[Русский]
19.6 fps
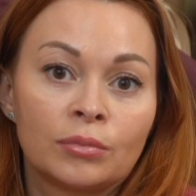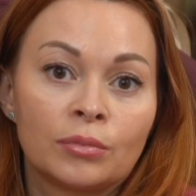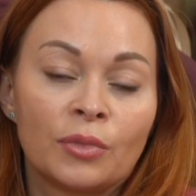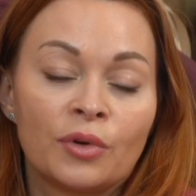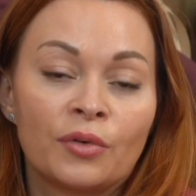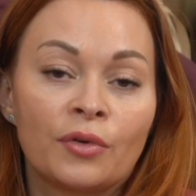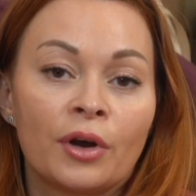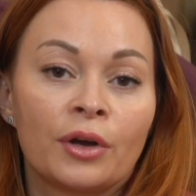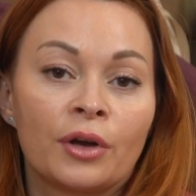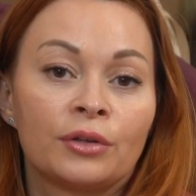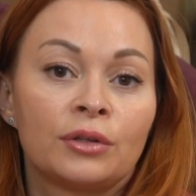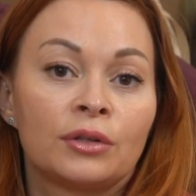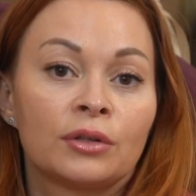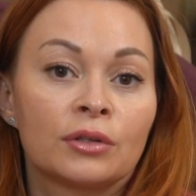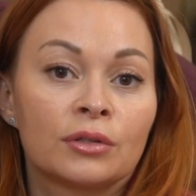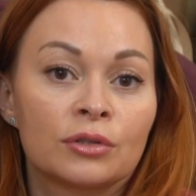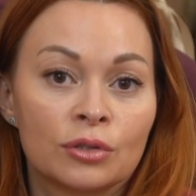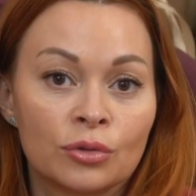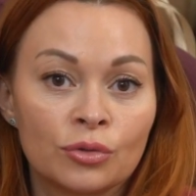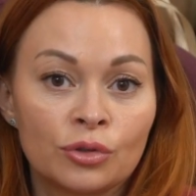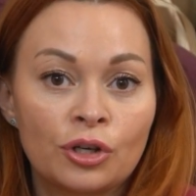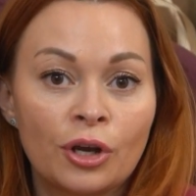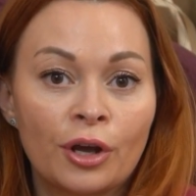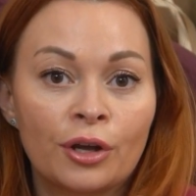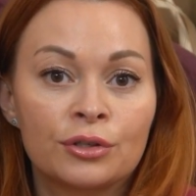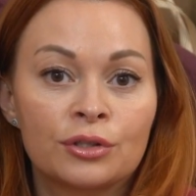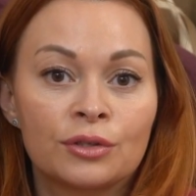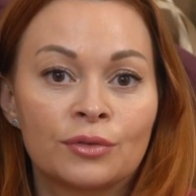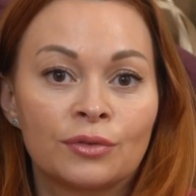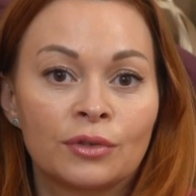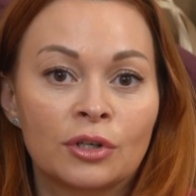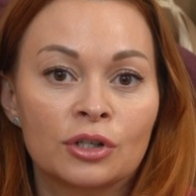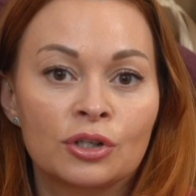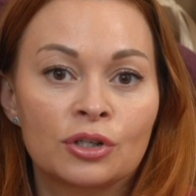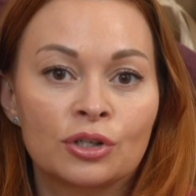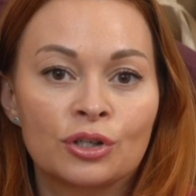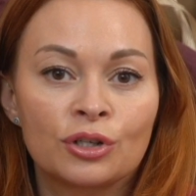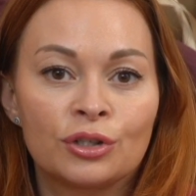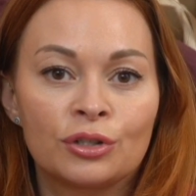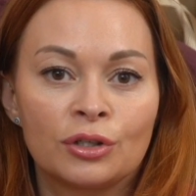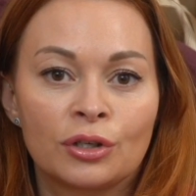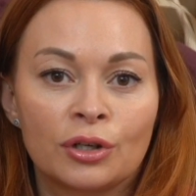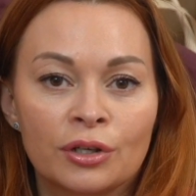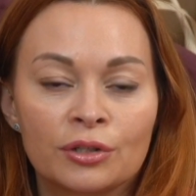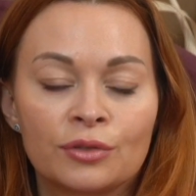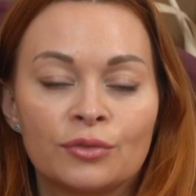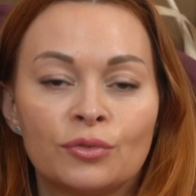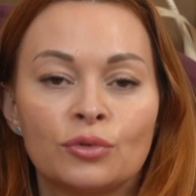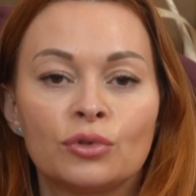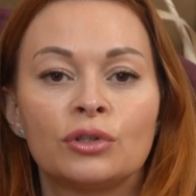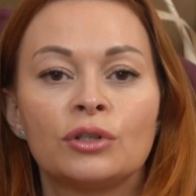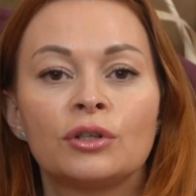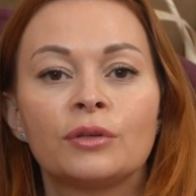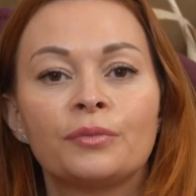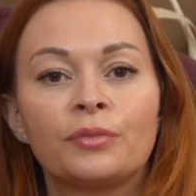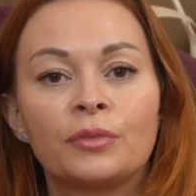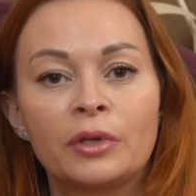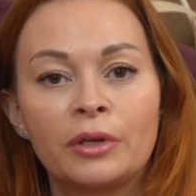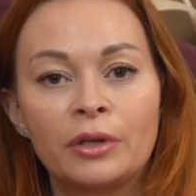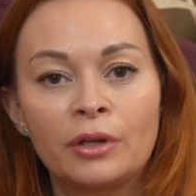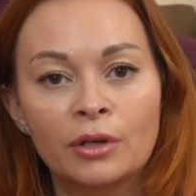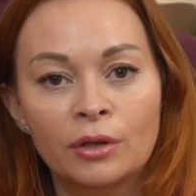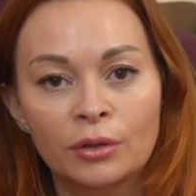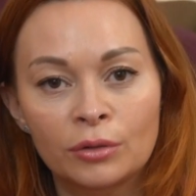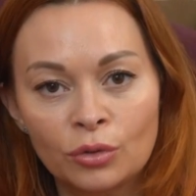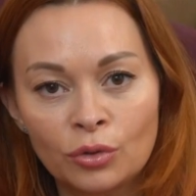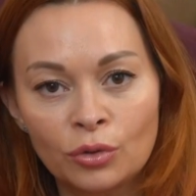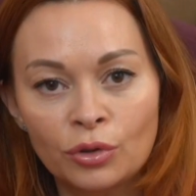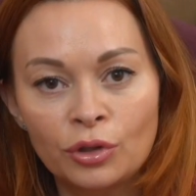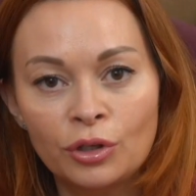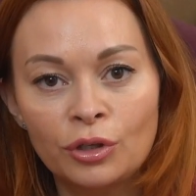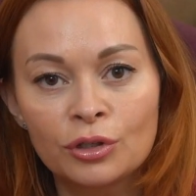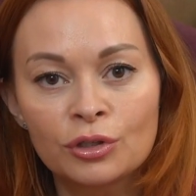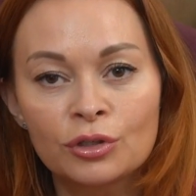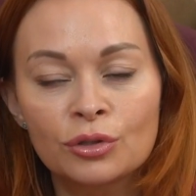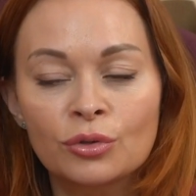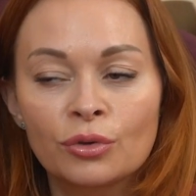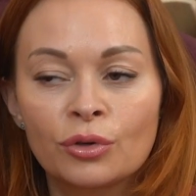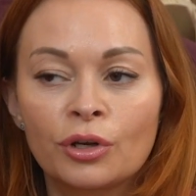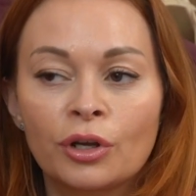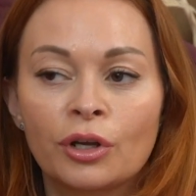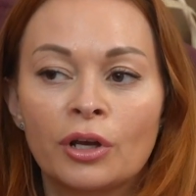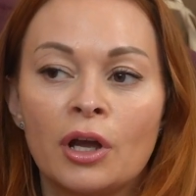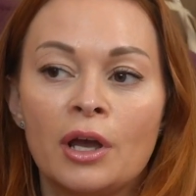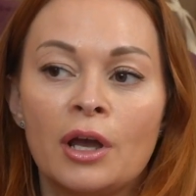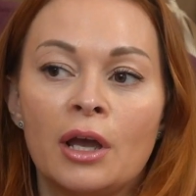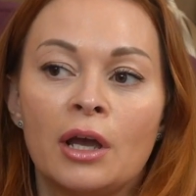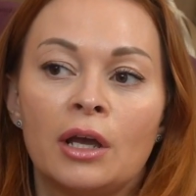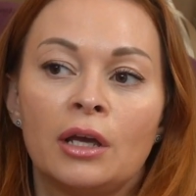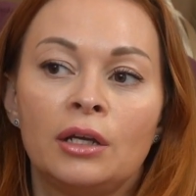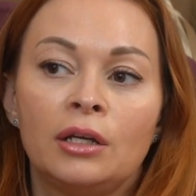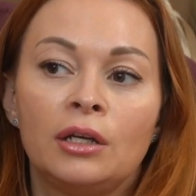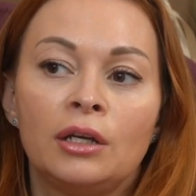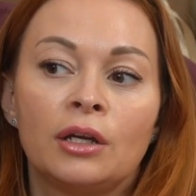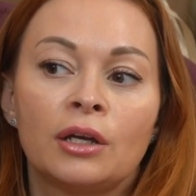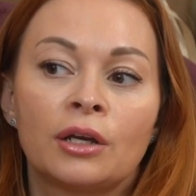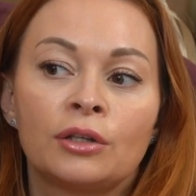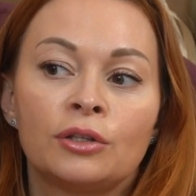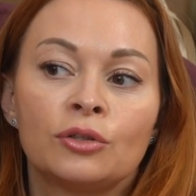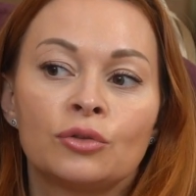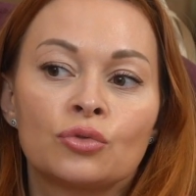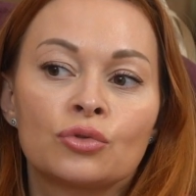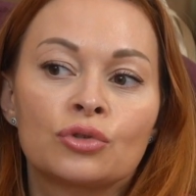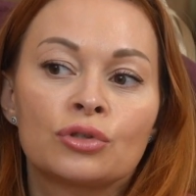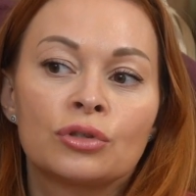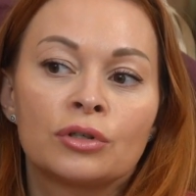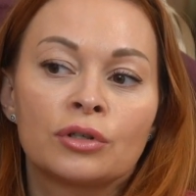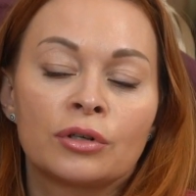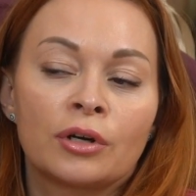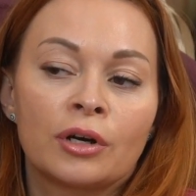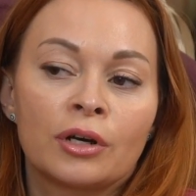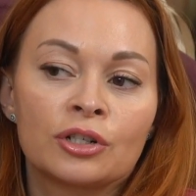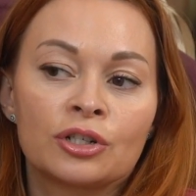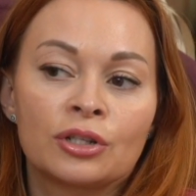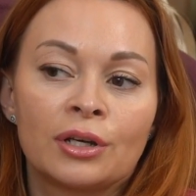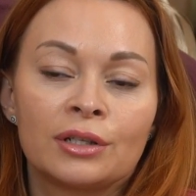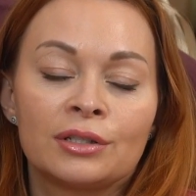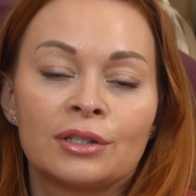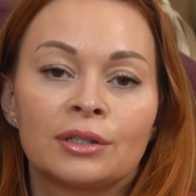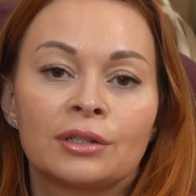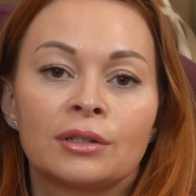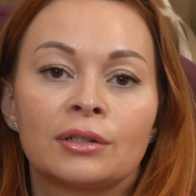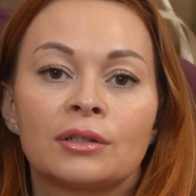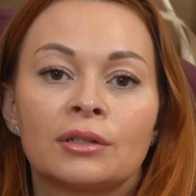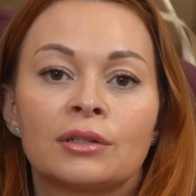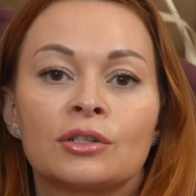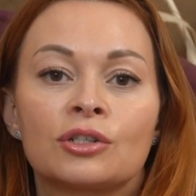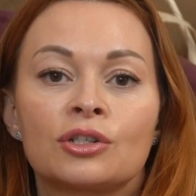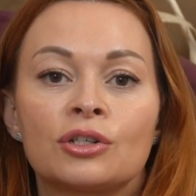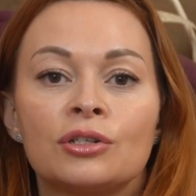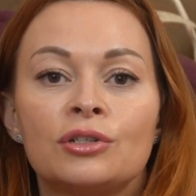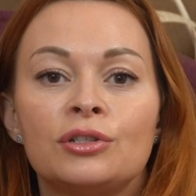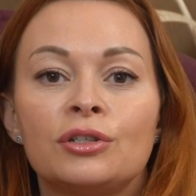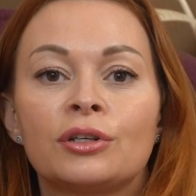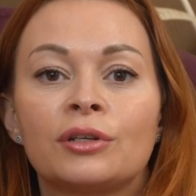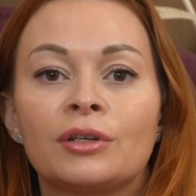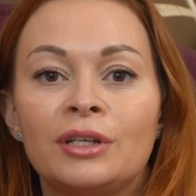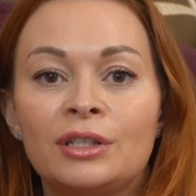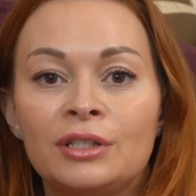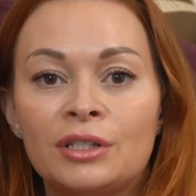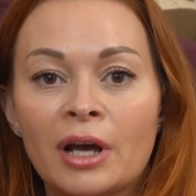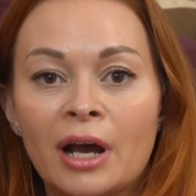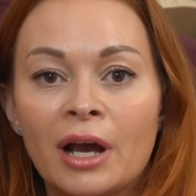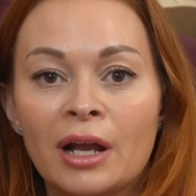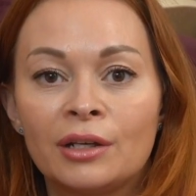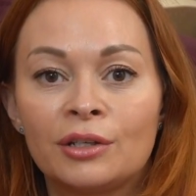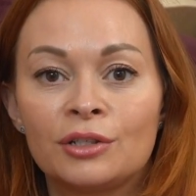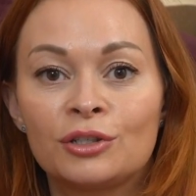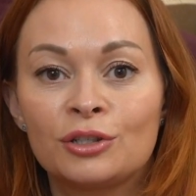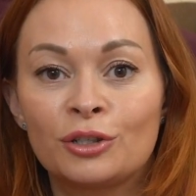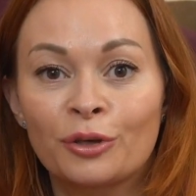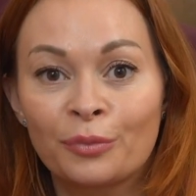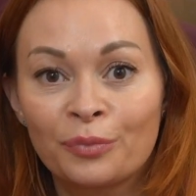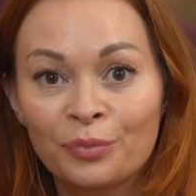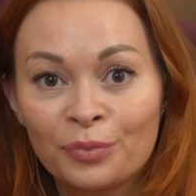бывают, случаются в нашей жизни разводы и другие истории, и не нужно ожидать от этой жизни идеальности.